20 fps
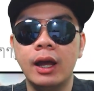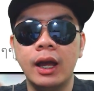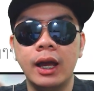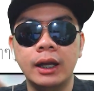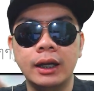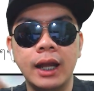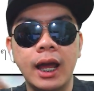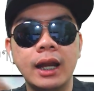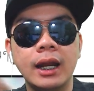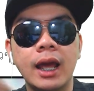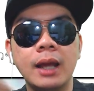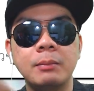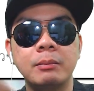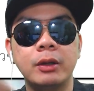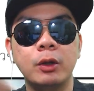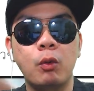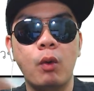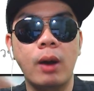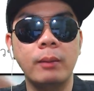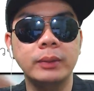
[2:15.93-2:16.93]
ถ้าท่านมีค
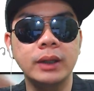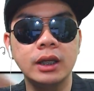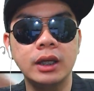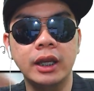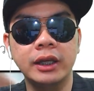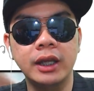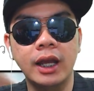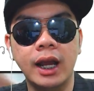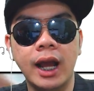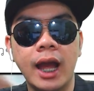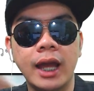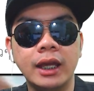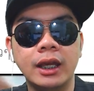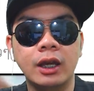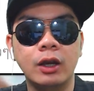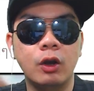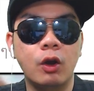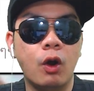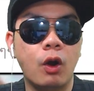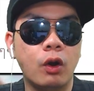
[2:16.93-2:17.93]
วามคิดเห็นยังไง
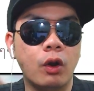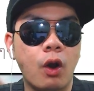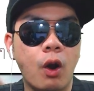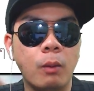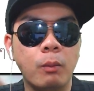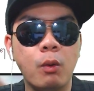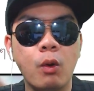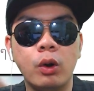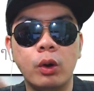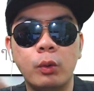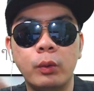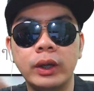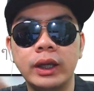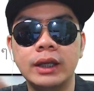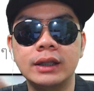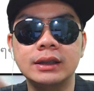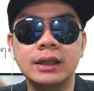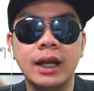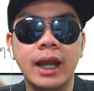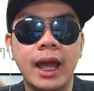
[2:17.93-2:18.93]
ก็ลองพูดคุยแส
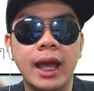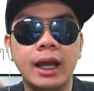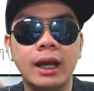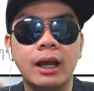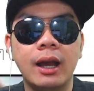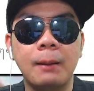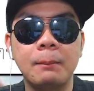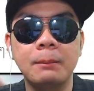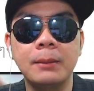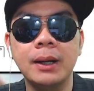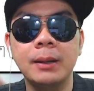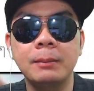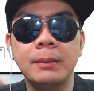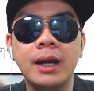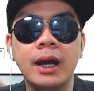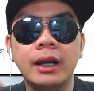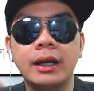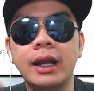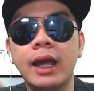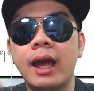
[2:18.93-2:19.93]
ดงกับเพื่อ
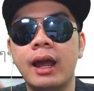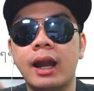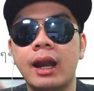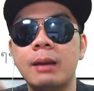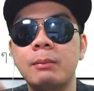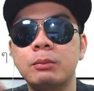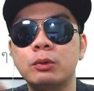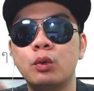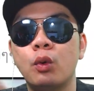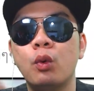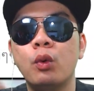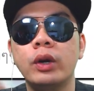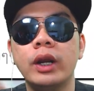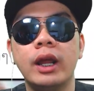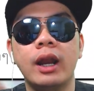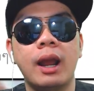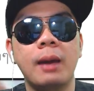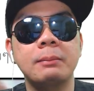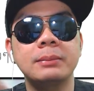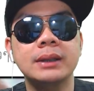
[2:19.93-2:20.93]
นๆได้รับรู้ได้รั
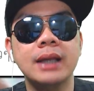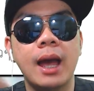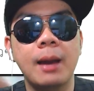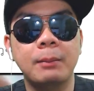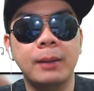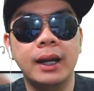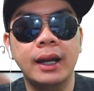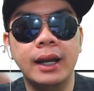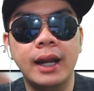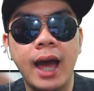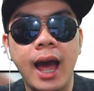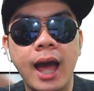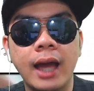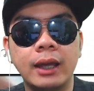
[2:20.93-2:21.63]
บทราบกันได้